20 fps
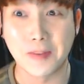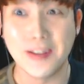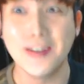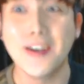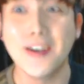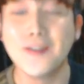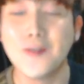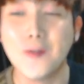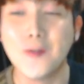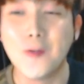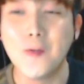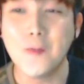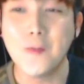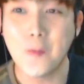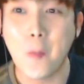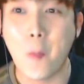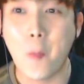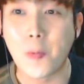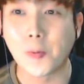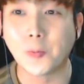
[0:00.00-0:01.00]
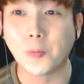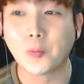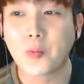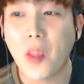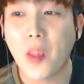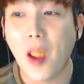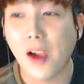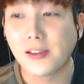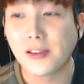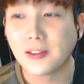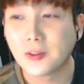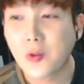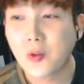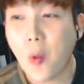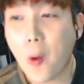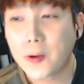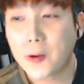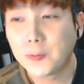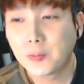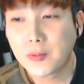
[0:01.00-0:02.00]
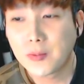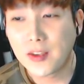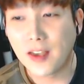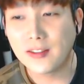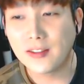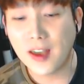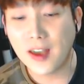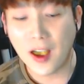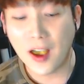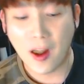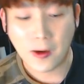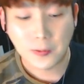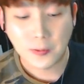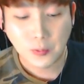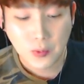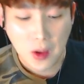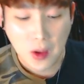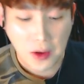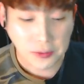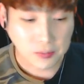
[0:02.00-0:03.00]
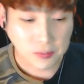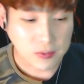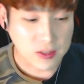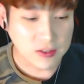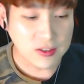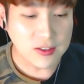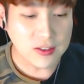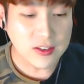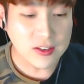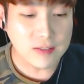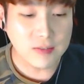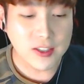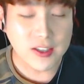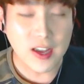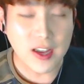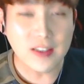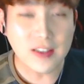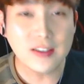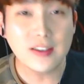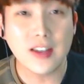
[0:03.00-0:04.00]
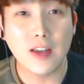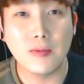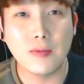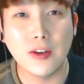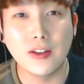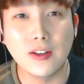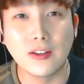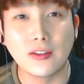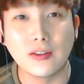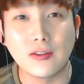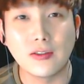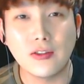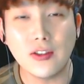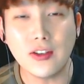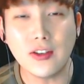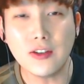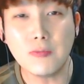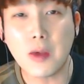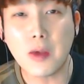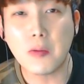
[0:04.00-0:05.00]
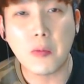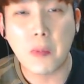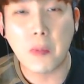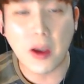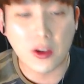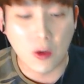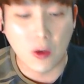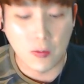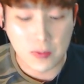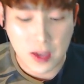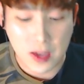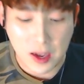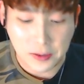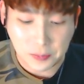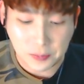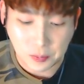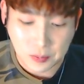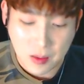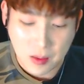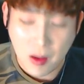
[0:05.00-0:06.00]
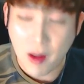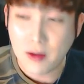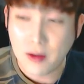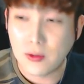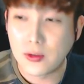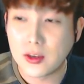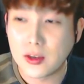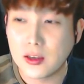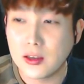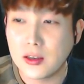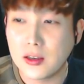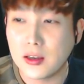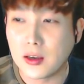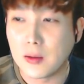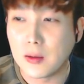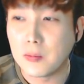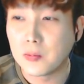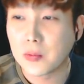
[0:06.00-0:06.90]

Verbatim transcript: 이게 좀. 야들아, 이 튀김 시간 지나면은 튀기는 방법밖에 없냐? 여기